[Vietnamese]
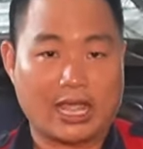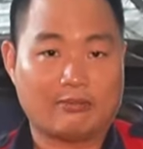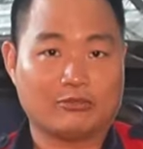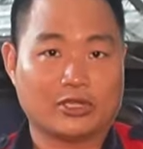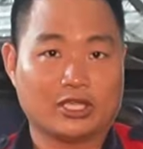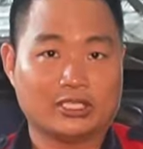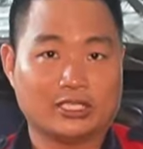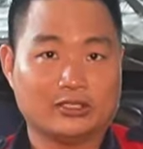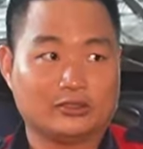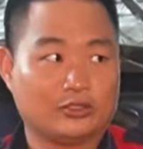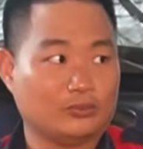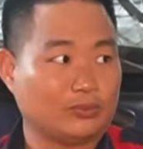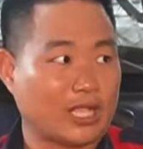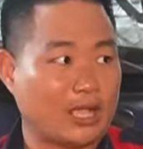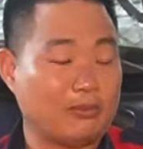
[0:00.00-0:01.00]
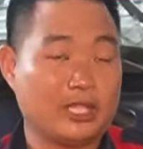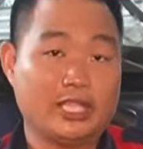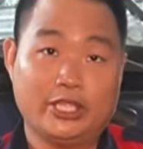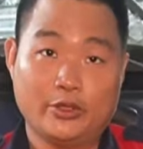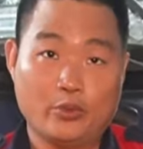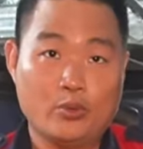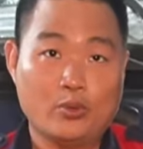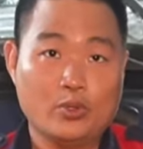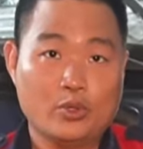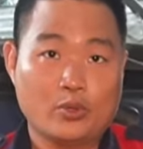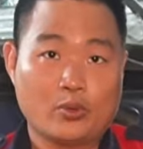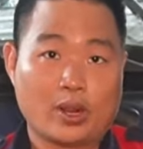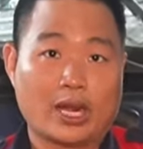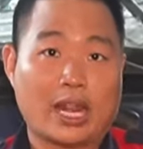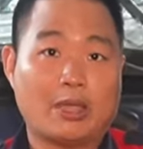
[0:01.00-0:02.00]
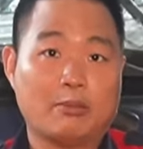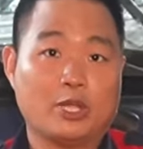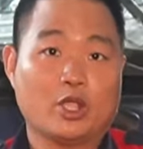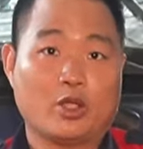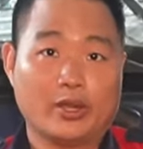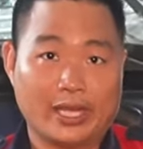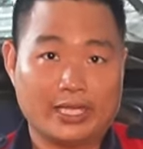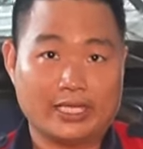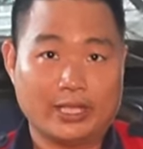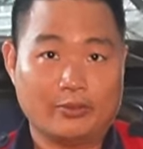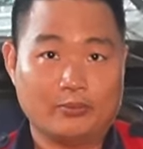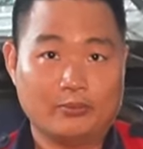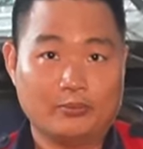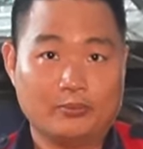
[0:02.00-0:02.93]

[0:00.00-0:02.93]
làm cho cái chúng ta bị yếu hoặc là bị khói đen nhiều.